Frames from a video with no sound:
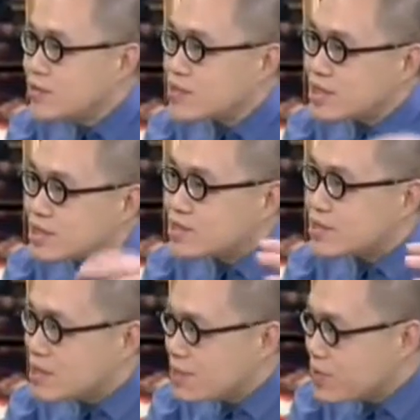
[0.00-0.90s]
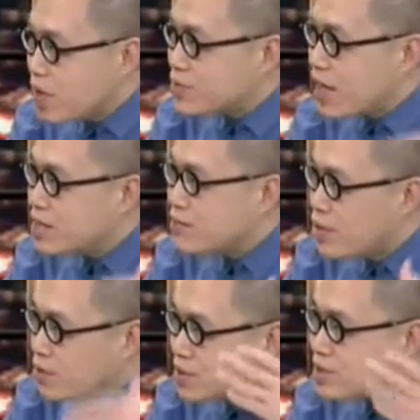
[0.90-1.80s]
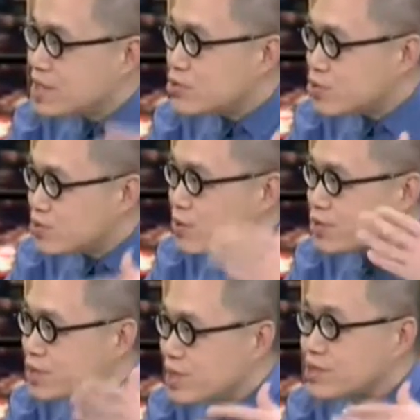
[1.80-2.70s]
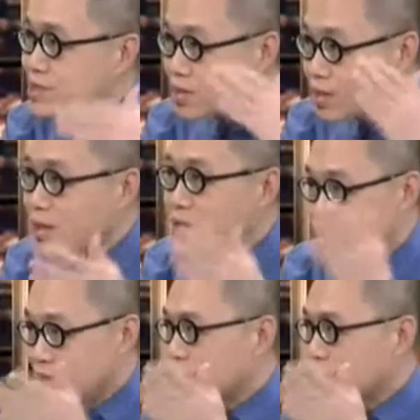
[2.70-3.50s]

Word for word: 因为这是人家表达一个某个地区某些人的特